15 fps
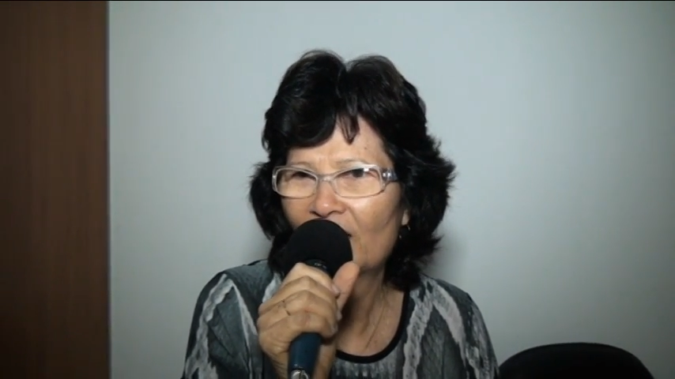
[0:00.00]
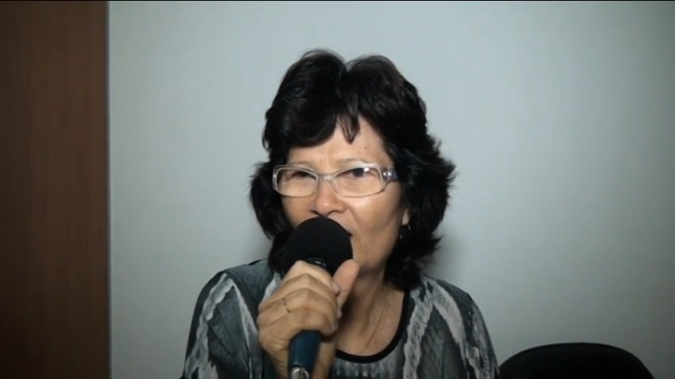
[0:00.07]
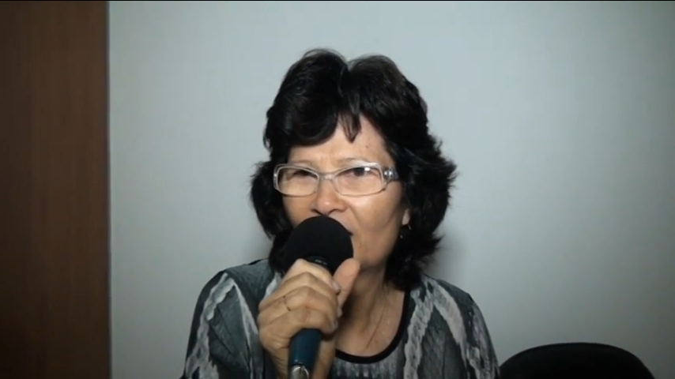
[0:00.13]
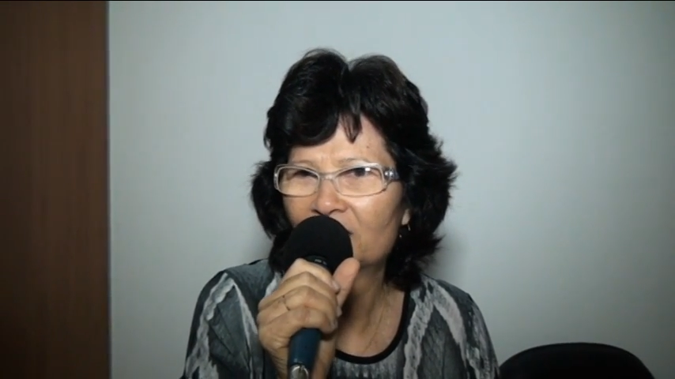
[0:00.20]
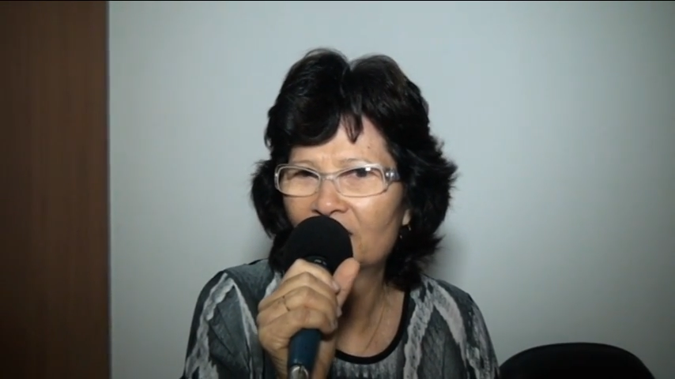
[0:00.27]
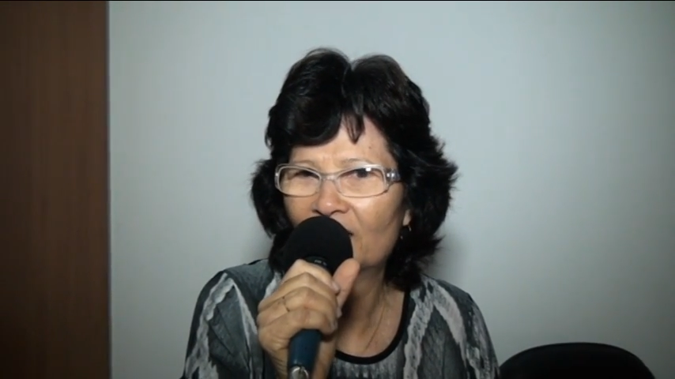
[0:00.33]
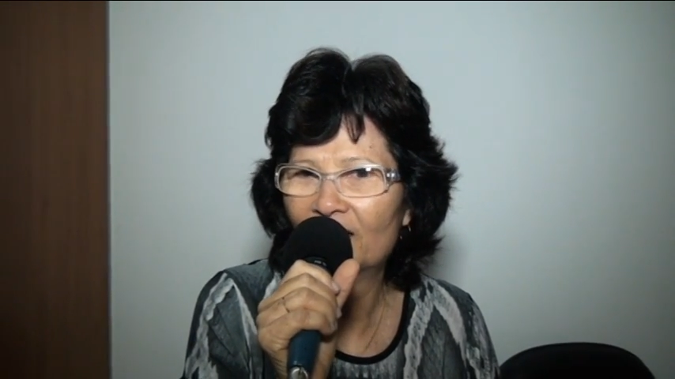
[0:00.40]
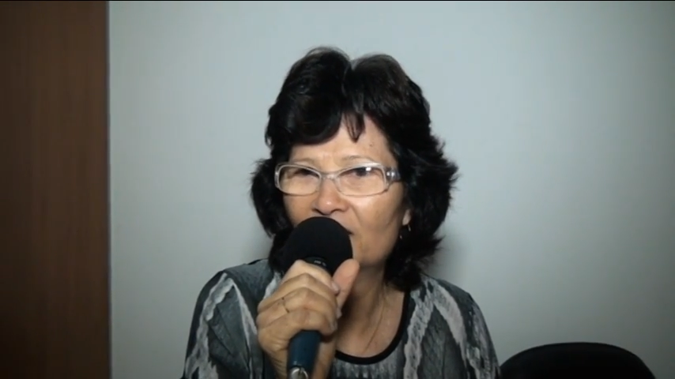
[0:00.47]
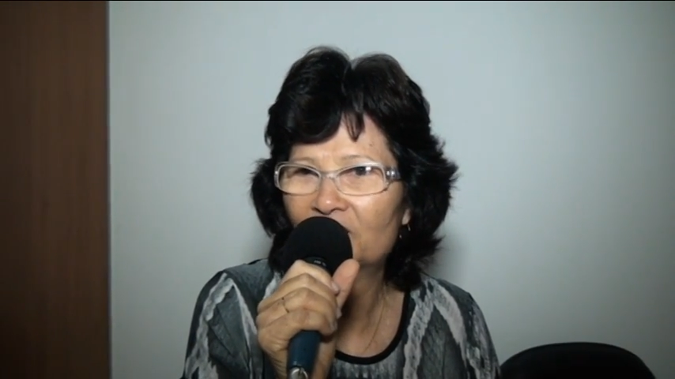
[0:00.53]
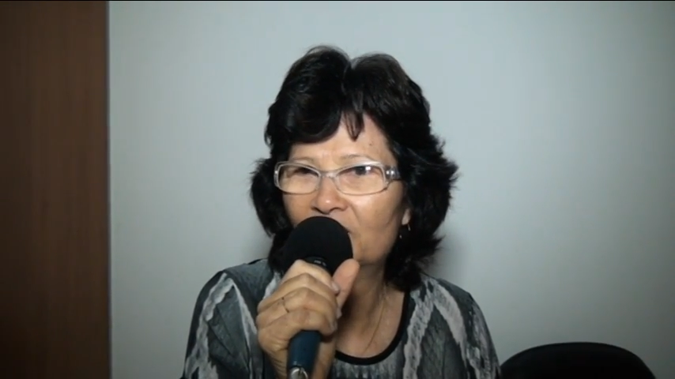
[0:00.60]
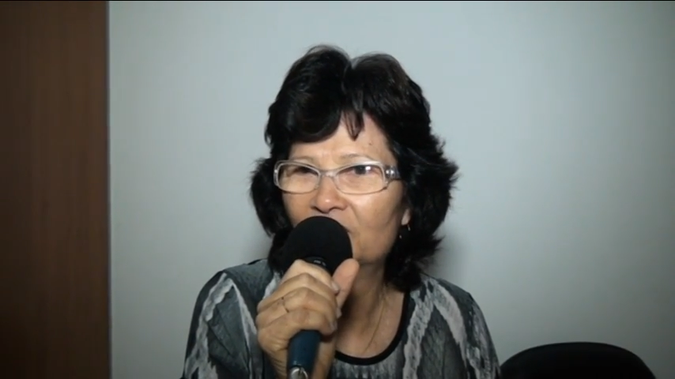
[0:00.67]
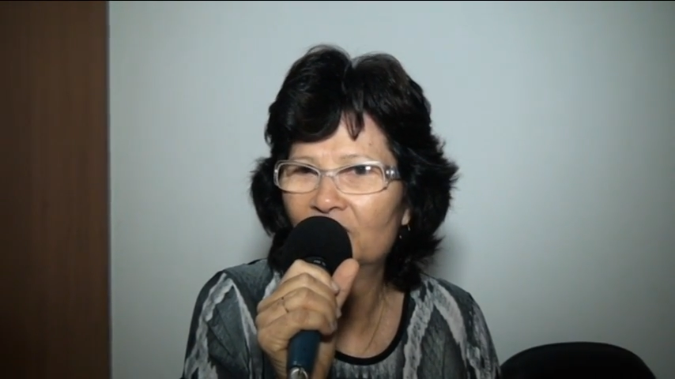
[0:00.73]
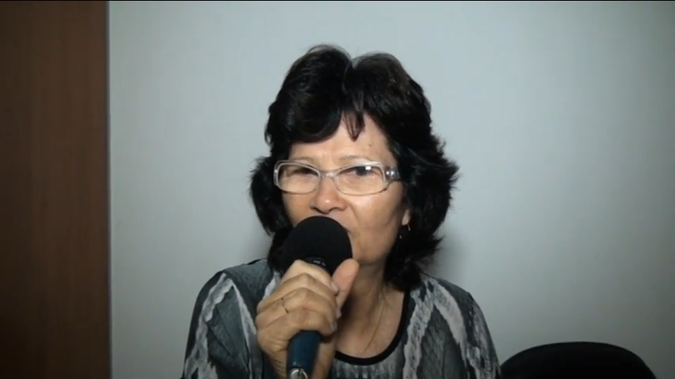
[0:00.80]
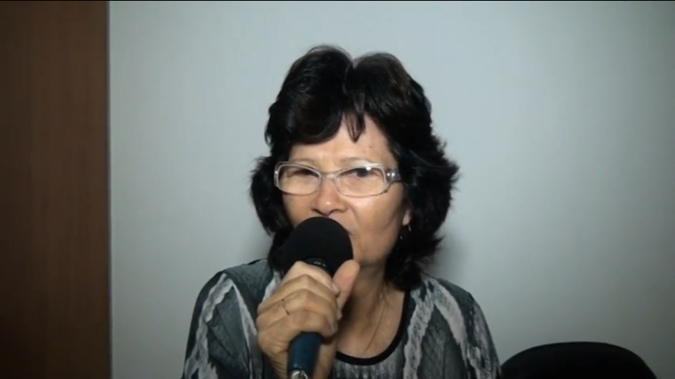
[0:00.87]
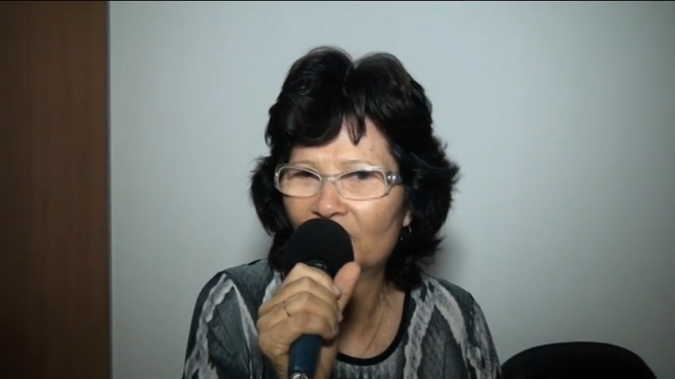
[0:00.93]
até
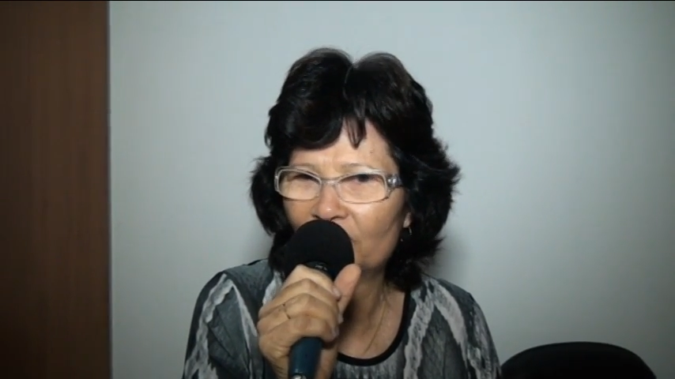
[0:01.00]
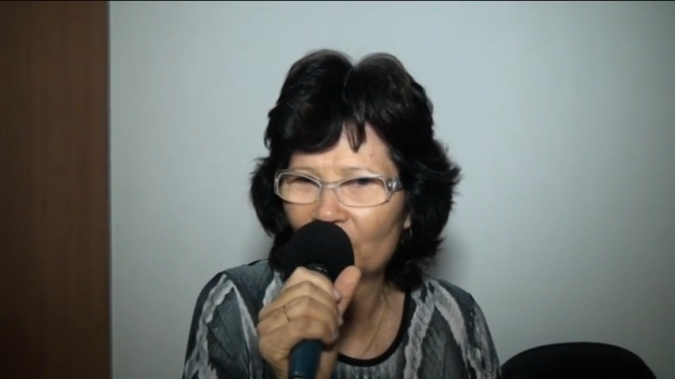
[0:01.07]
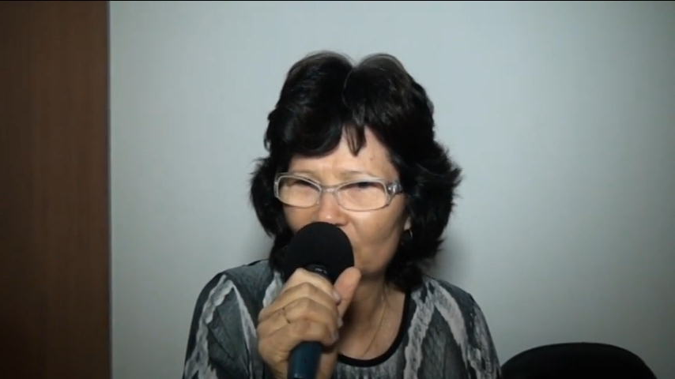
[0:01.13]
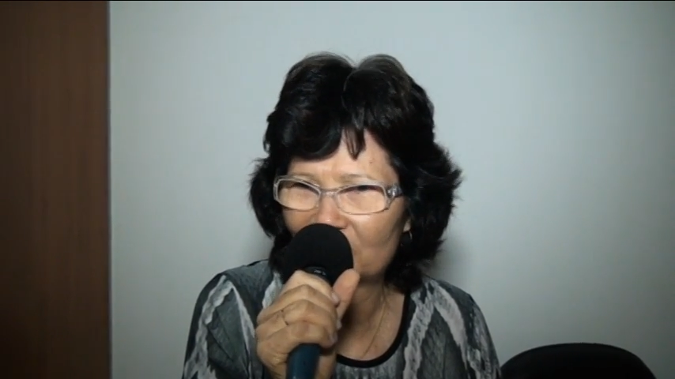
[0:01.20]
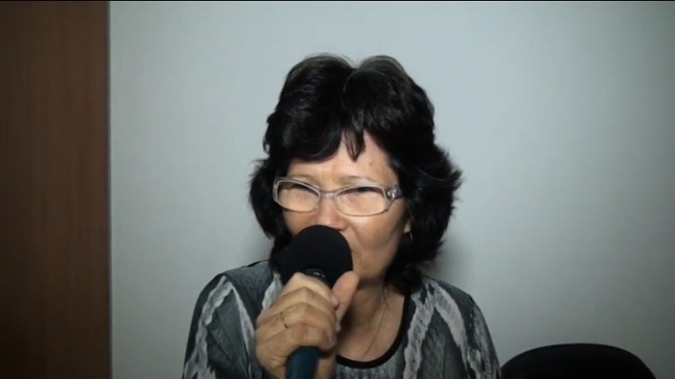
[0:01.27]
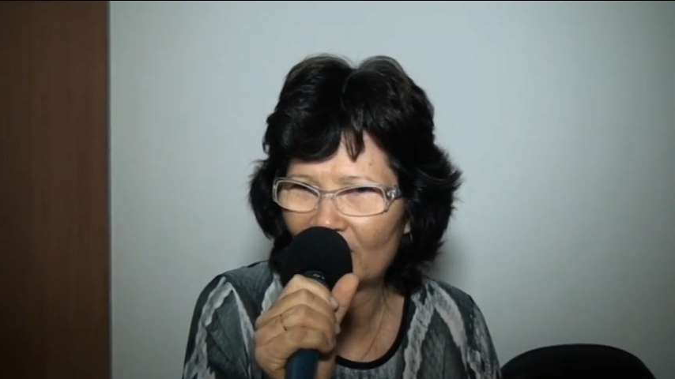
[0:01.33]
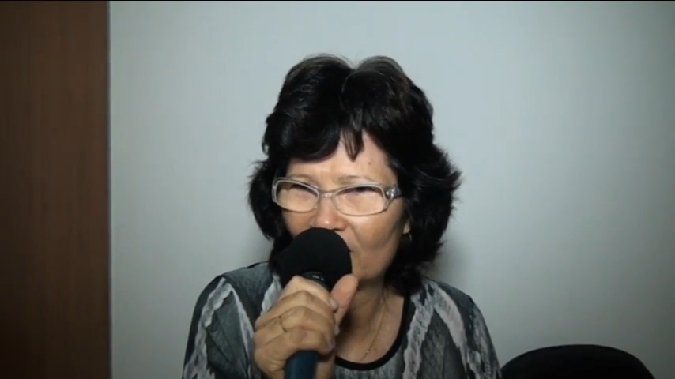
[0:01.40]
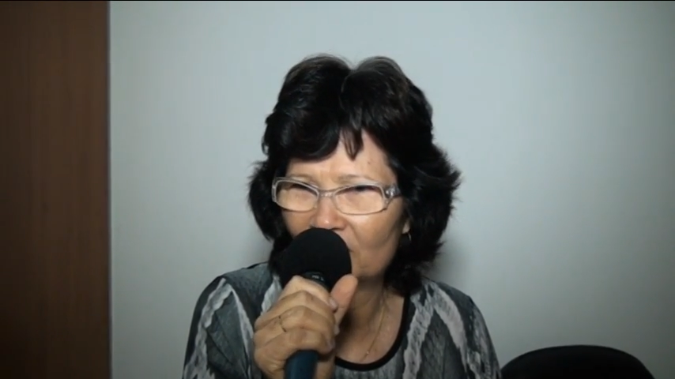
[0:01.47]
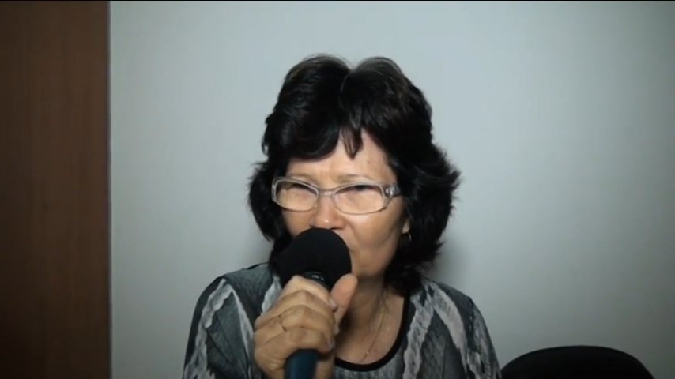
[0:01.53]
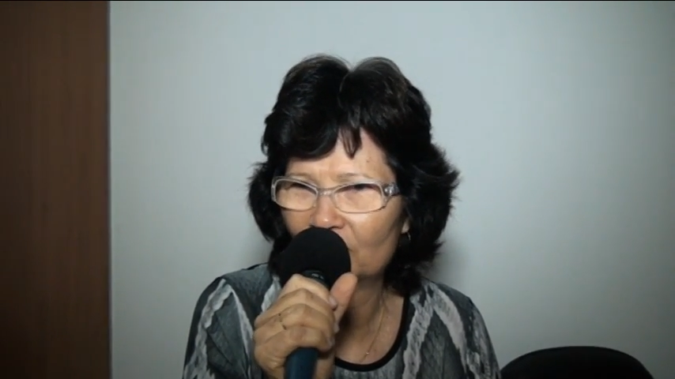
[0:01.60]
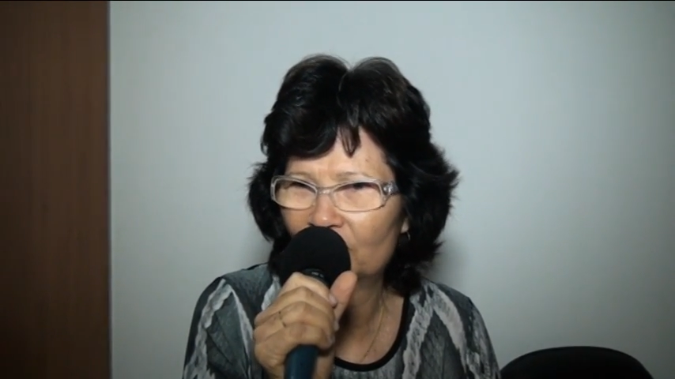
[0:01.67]
antes de ser votado,